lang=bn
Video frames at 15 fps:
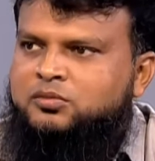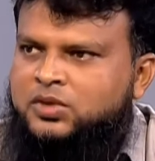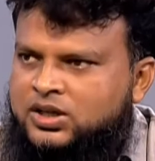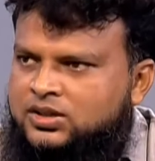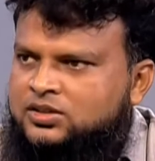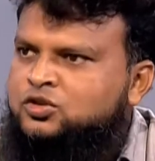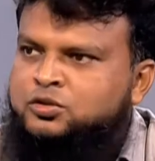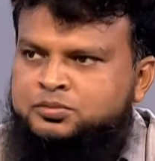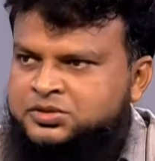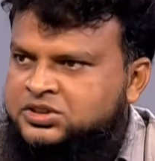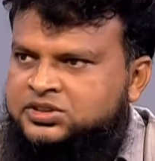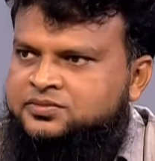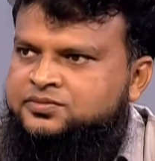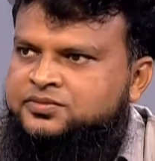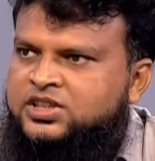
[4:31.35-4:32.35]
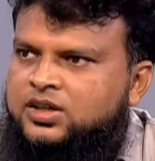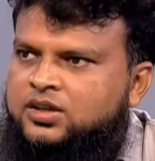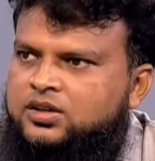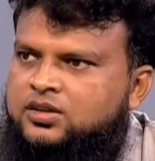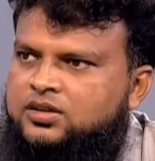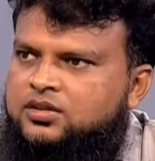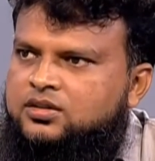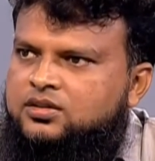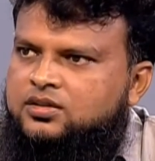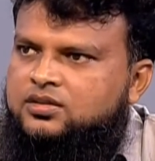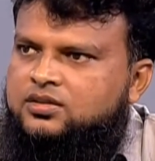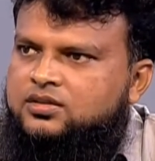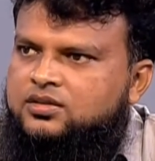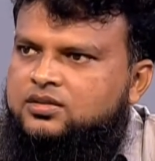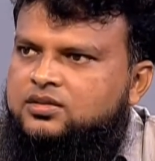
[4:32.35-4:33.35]
মানে সবজি এবং এখন কিন্তু
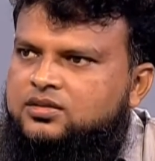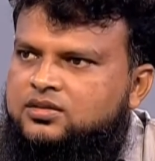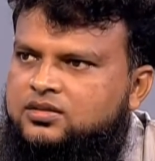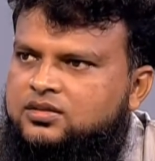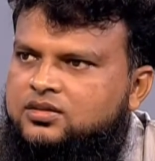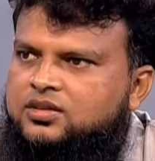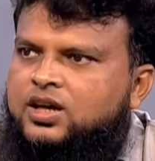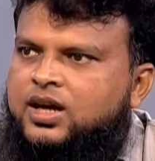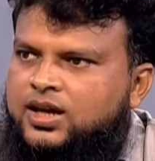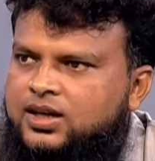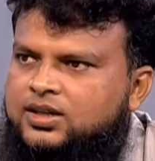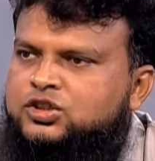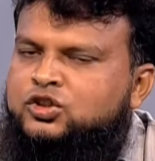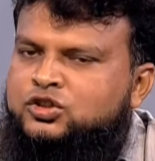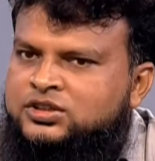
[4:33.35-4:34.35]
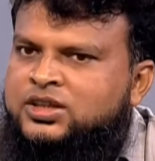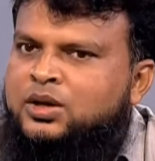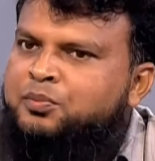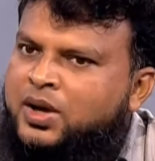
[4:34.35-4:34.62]
সজিনার পাতাও হ্যাঁ সজিনার